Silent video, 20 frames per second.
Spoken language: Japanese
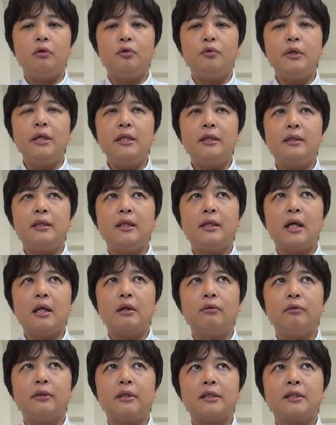クイってな
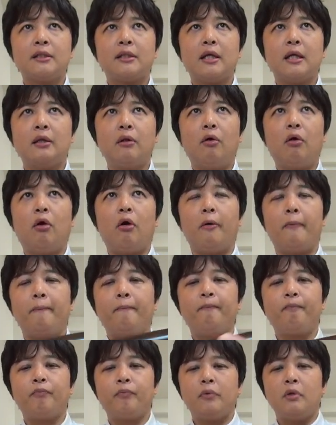るんですけど、
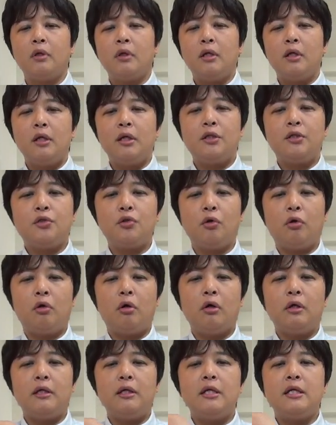一応、